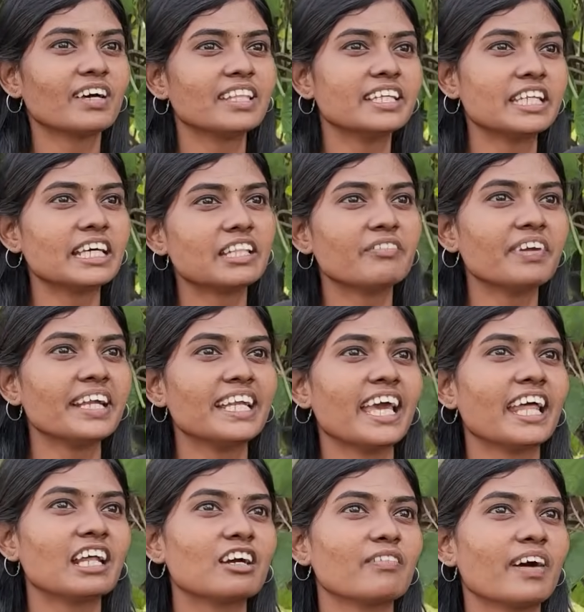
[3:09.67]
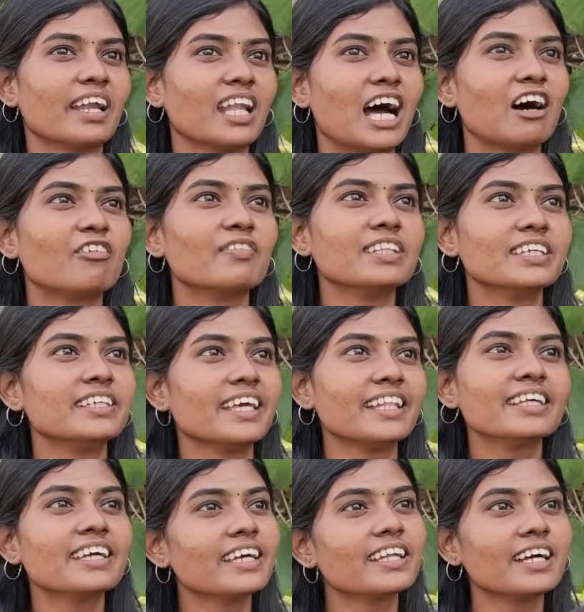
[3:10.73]
வந்துட்டு அந்த வீட்டிலே இருக்க வேணாம் அவன் வந்துட்டு
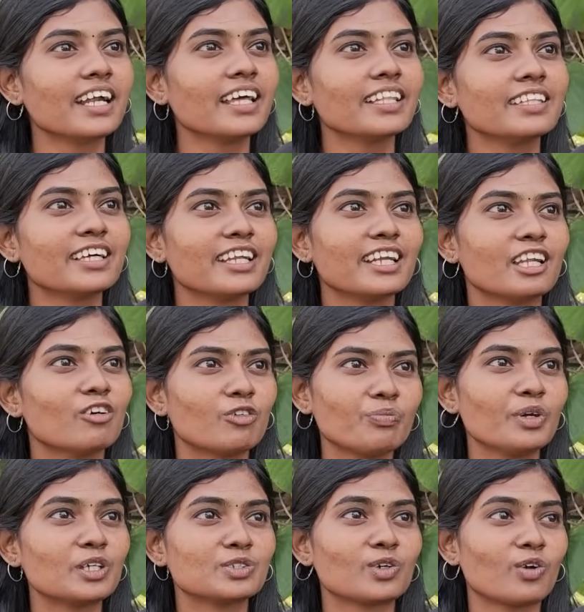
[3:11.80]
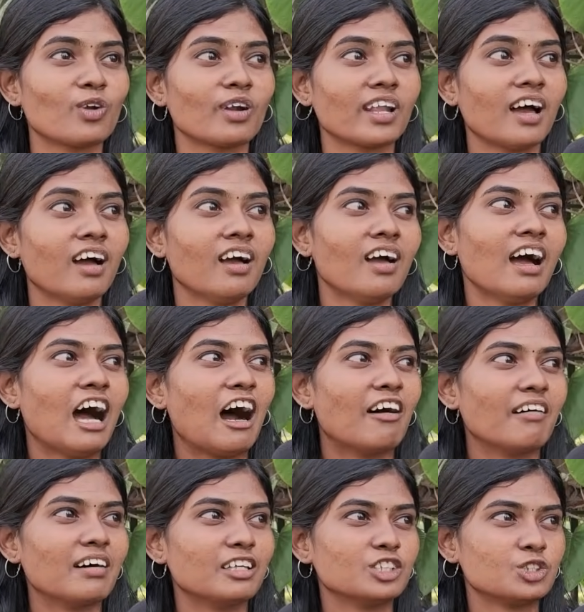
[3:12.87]
எதுக்கு இருக்கானே தெரியல உண்மையும் சொல்லுவானா
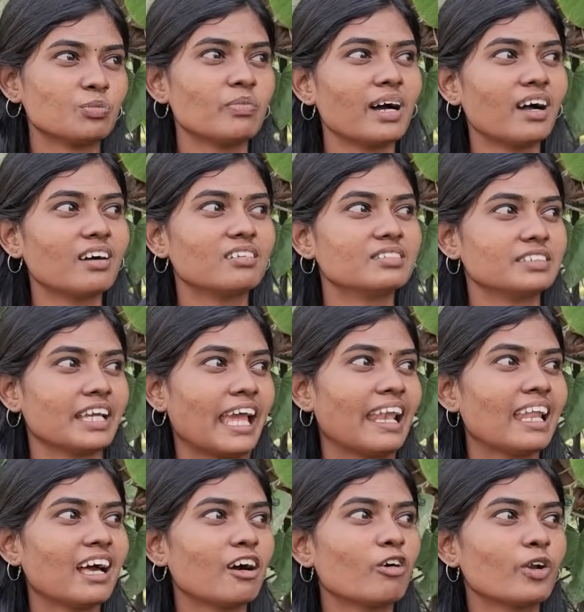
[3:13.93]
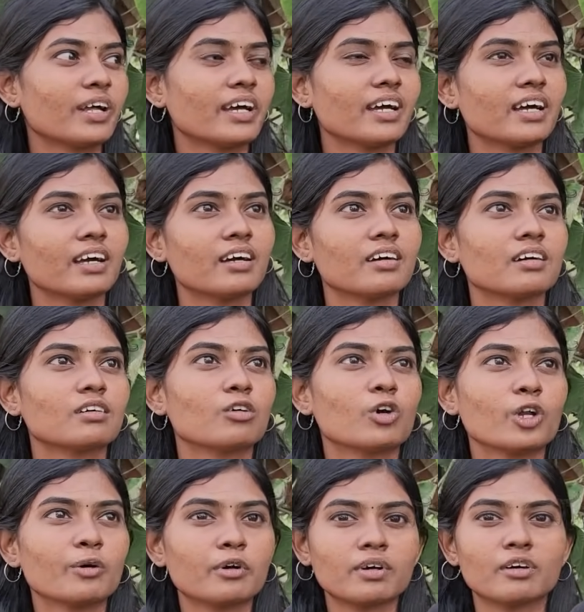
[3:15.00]
சும்மா எல்லாம் ஒரு
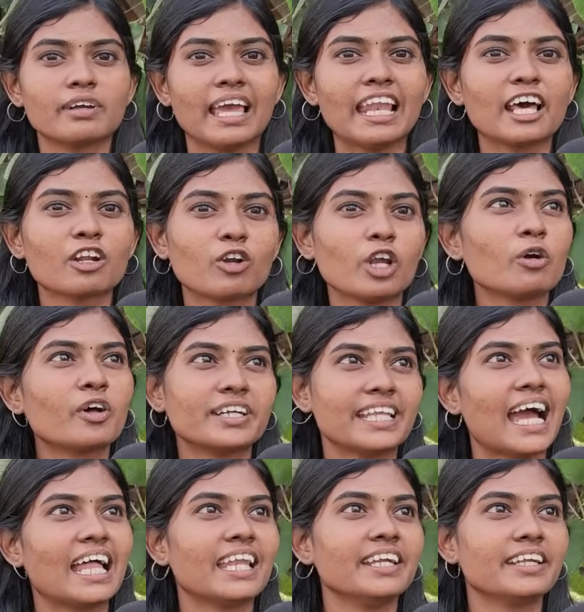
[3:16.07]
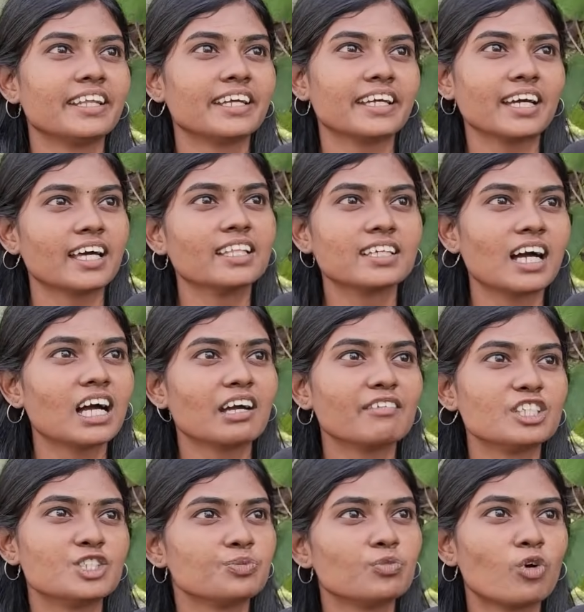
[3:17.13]
ஒரு எல்லாருக்குள்ளேயும் ஒரு டேலண்ட் இருக்குது அதுக்காக
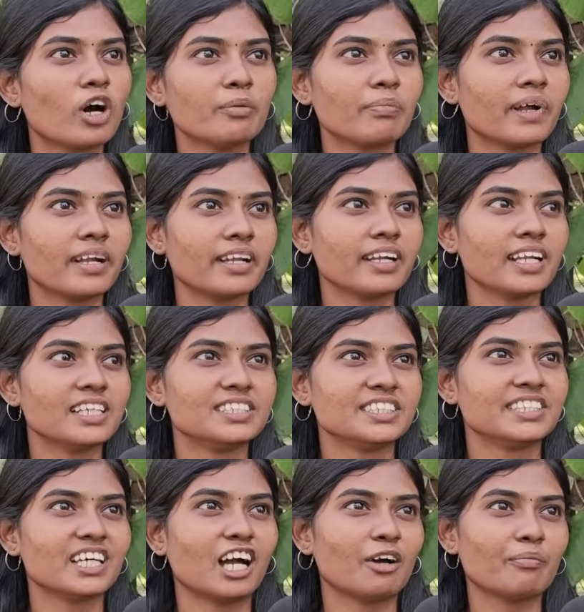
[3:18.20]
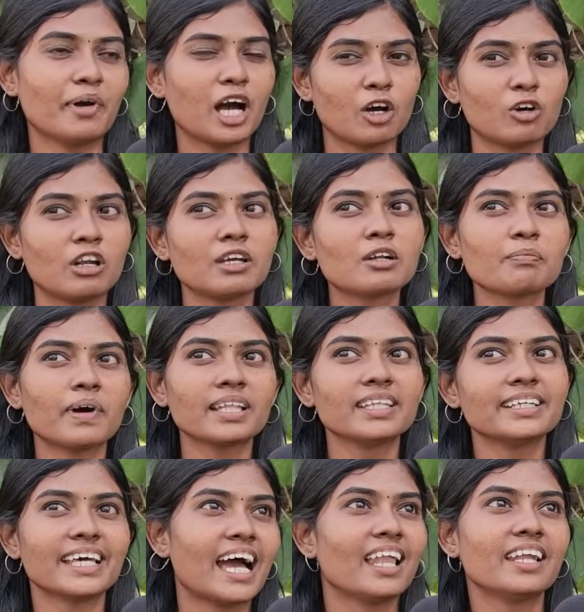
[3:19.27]
வச்சு மூவ் ஆன் பண்ணுறேன்னு நினச்சிட்டு இருக்காங்க அவங்களுக்குன்னு
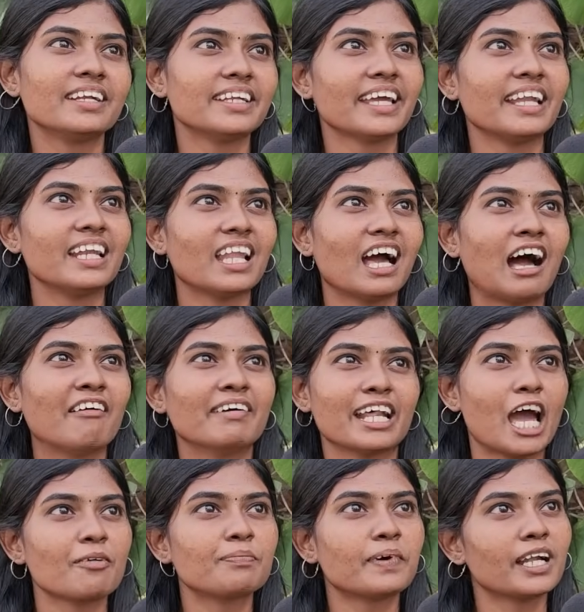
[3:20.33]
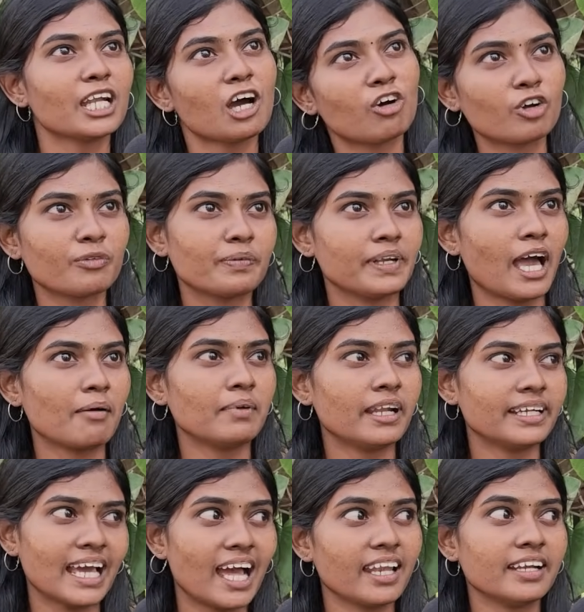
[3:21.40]
பார்த்தா டேலண்ட்டே இல்லை அவன் ரேப் பண்ணால் அவனுக்கு டேம்ல
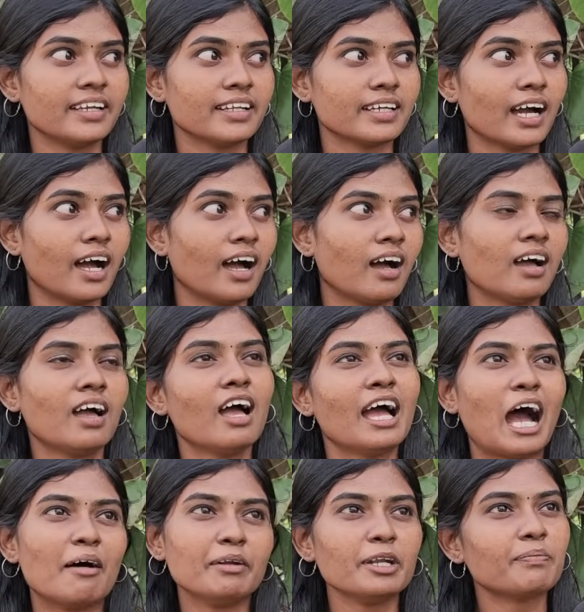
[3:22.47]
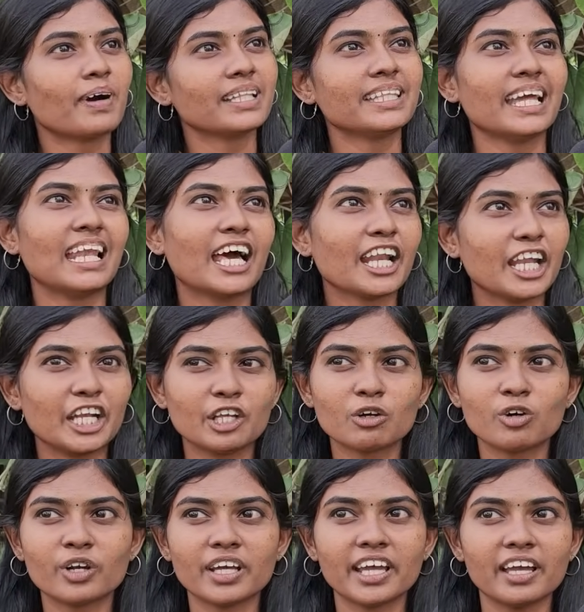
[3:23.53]
டேலண்ட் இருக்கா அப்படின்னு பார்த்தா
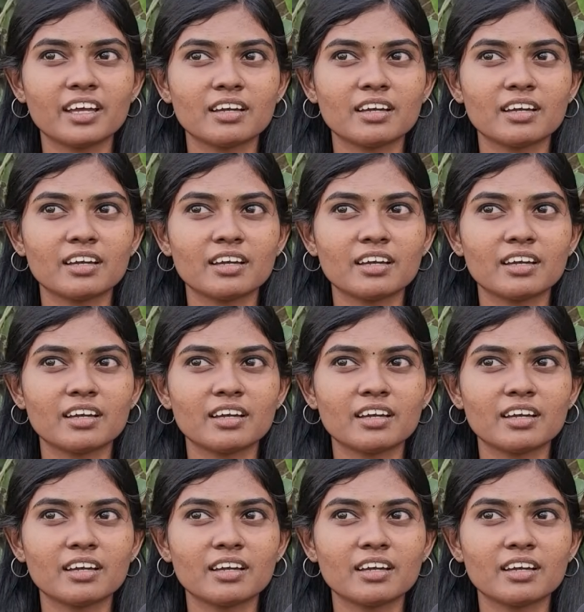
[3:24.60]
எல்லாருக்கிட்டேயும் ஒரு